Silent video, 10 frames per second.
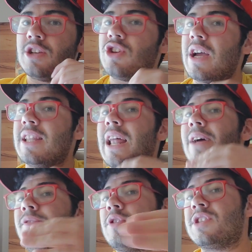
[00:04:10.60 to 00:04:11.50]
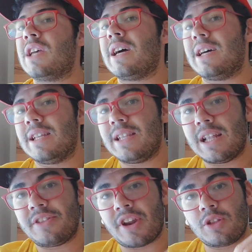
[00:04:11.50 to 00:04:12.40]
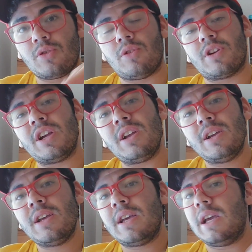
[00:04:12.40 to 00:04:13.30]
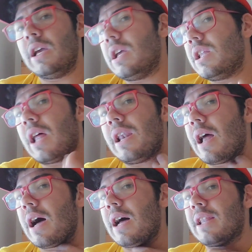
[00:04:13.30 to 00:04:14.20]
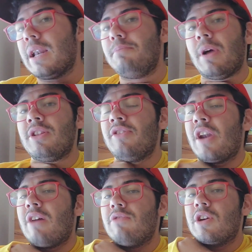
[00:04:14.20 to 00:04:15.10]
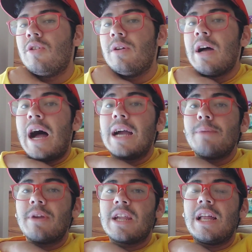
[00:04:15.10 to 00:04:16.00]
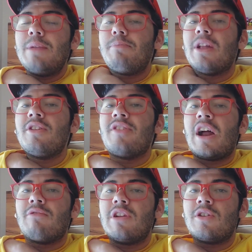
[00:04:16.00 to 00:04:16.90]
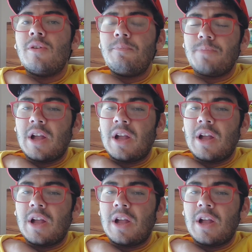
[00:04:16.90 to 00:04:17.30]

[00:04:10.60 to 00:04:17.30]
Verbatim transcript: cioè dalla forza del trattore e dalla, dall'impianto idraulico, anche perché l'impianto idraulico,